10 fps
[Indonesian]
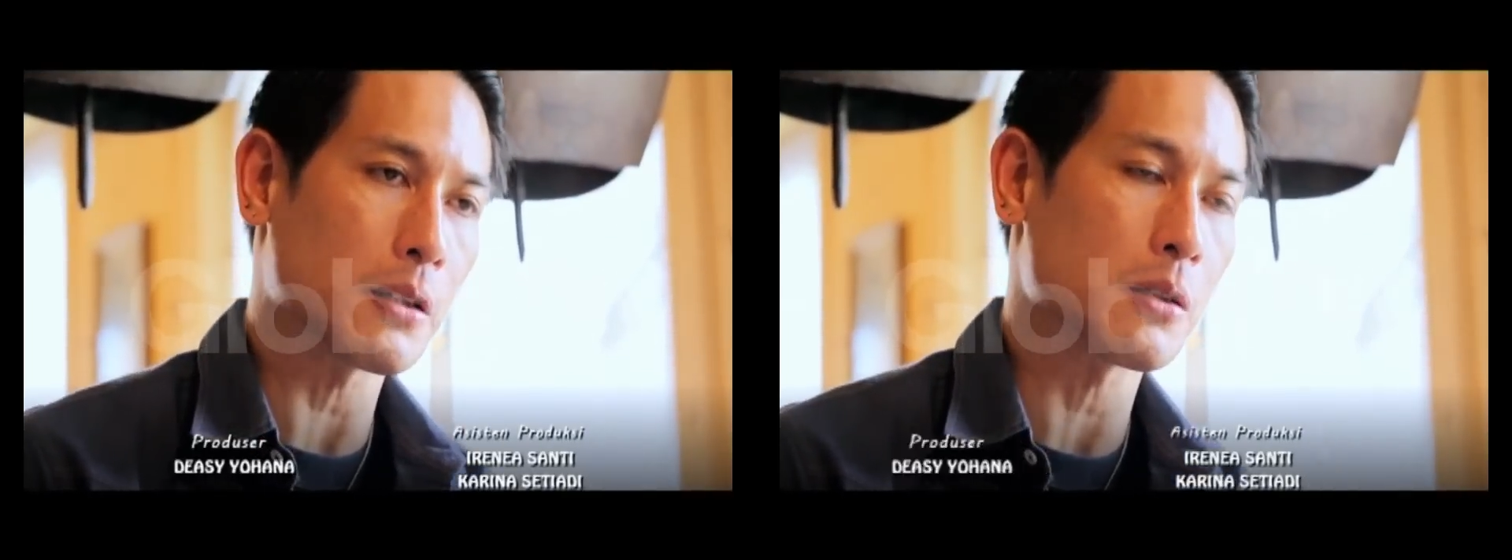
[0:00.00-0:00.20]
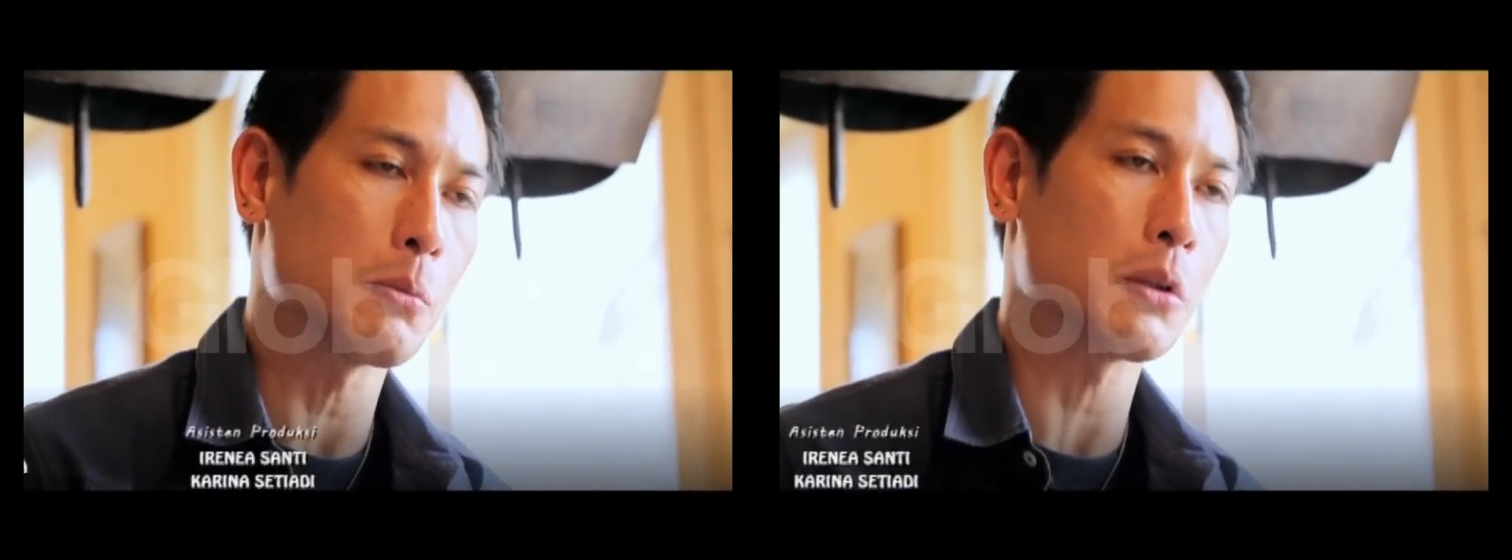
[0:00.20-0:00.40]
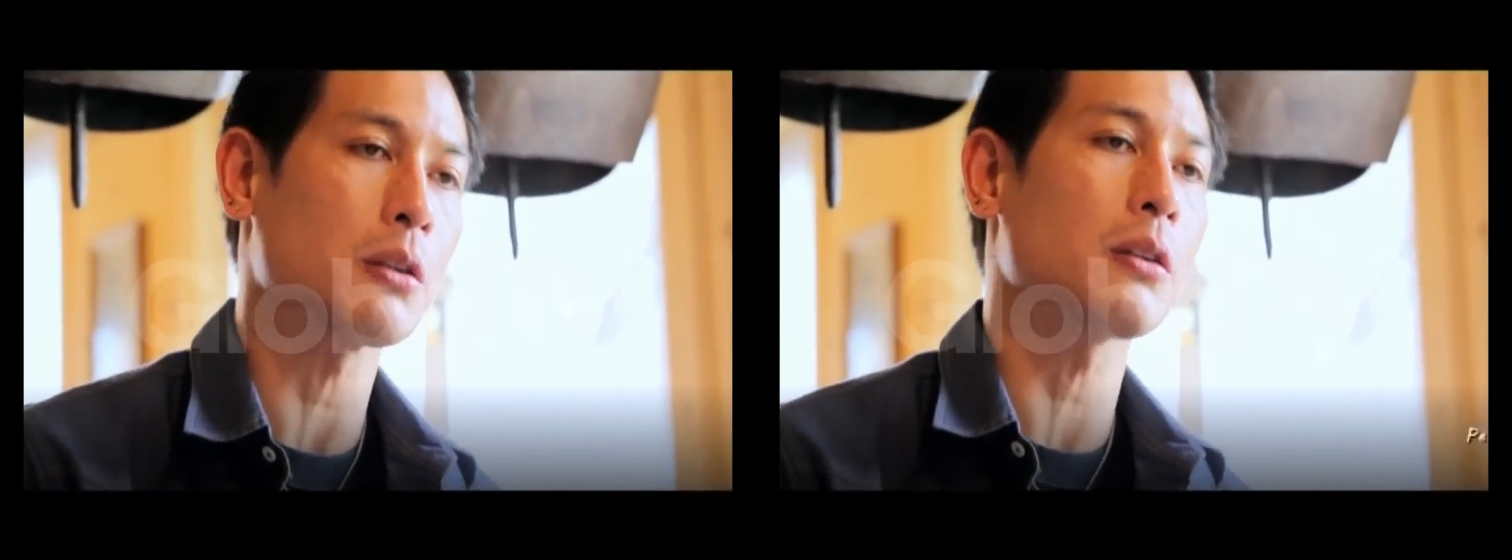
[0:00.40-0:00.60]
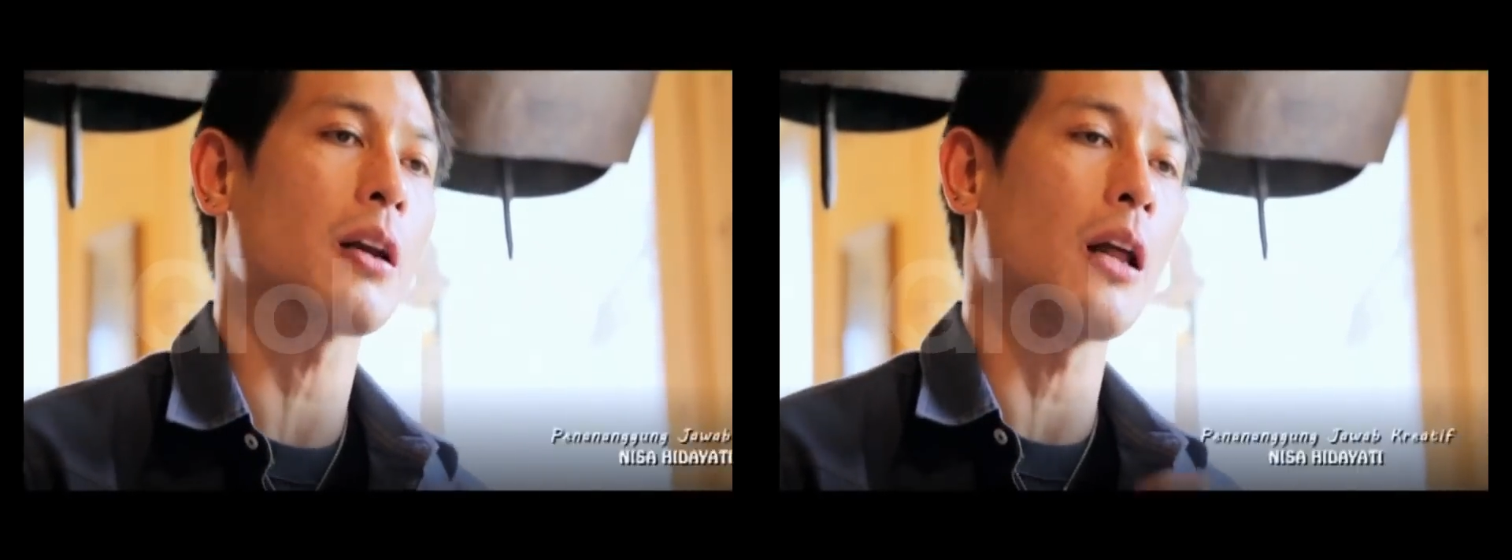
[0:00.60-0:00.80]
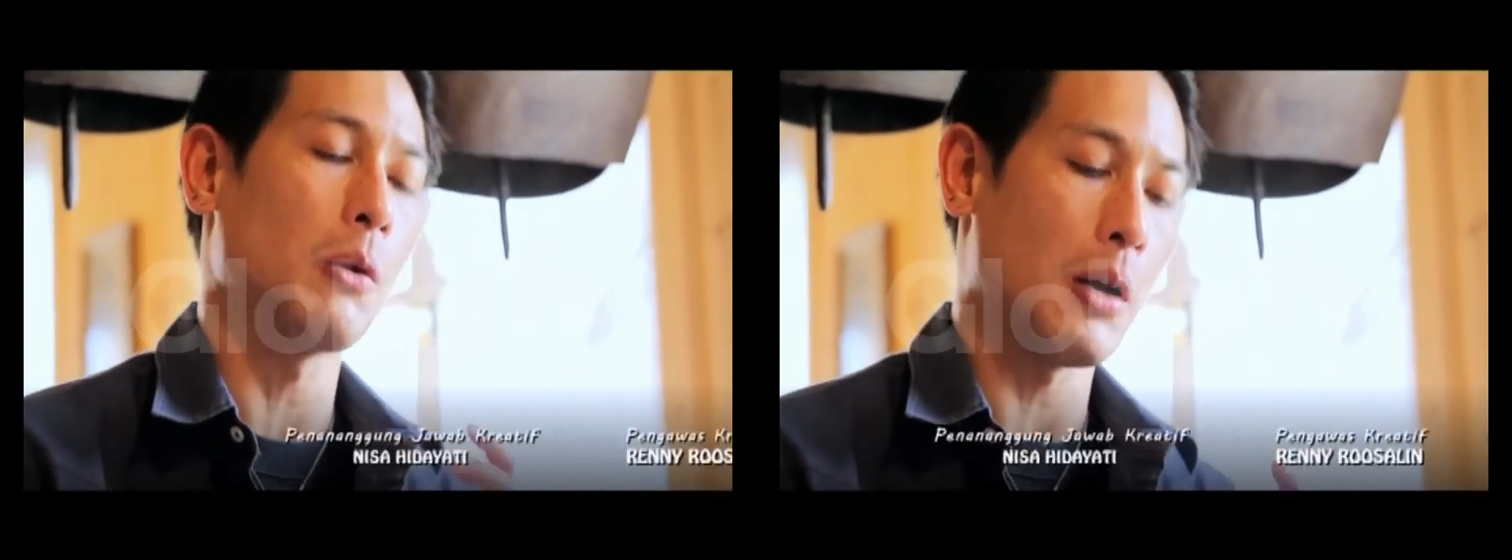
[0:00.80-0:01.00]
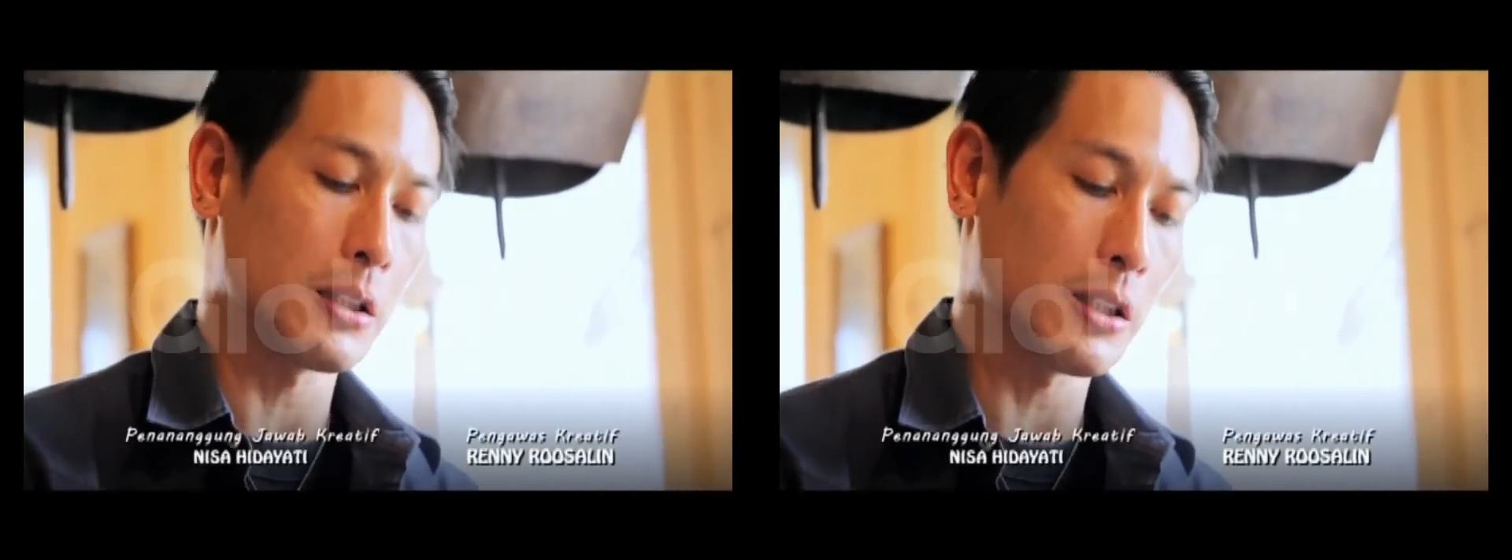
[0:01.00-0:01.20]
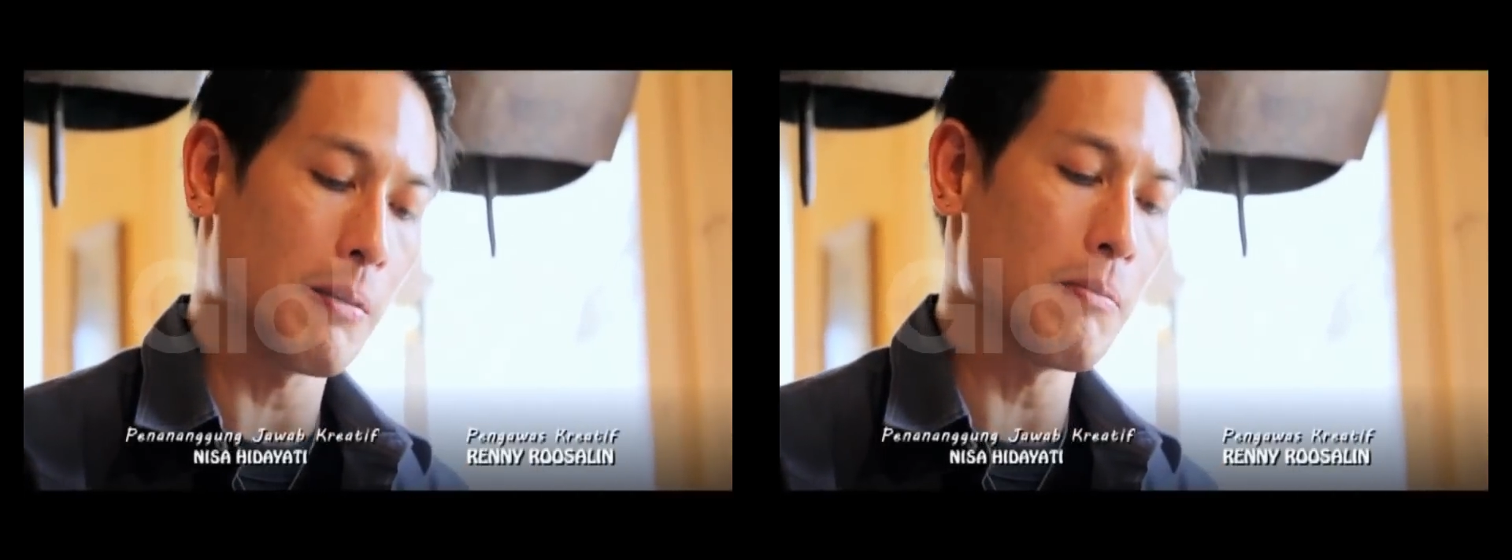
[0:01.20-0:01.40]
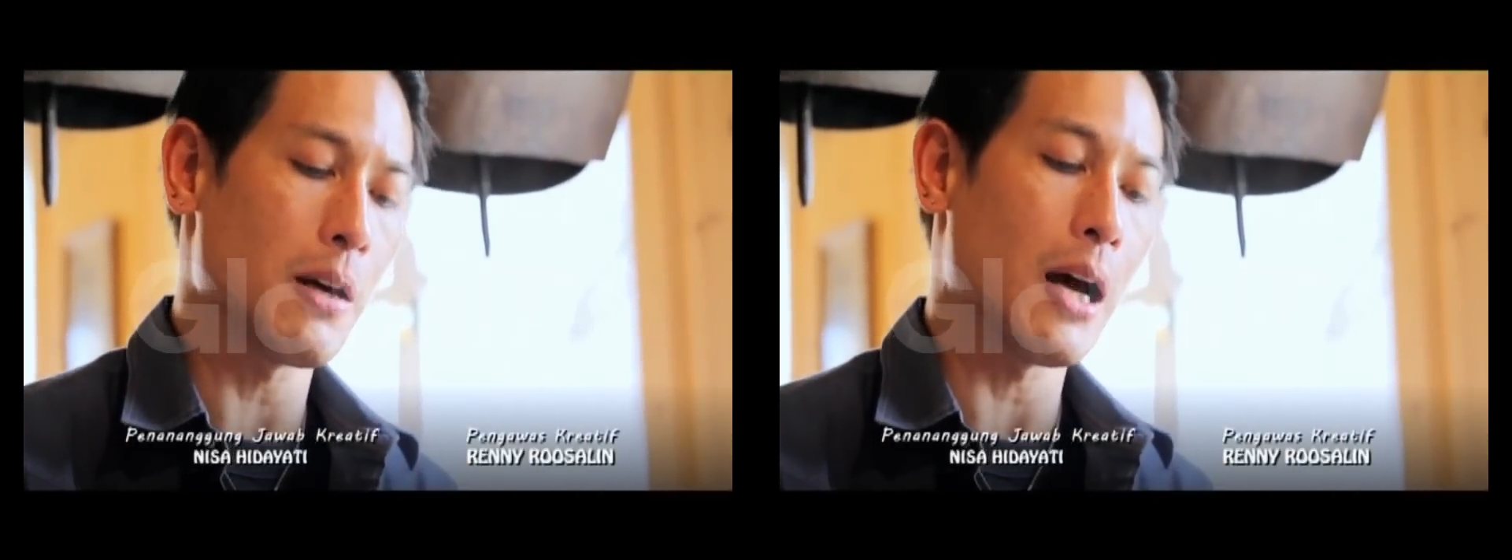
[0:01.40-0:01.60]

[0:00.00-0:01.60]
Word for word: tersebut terlalu asam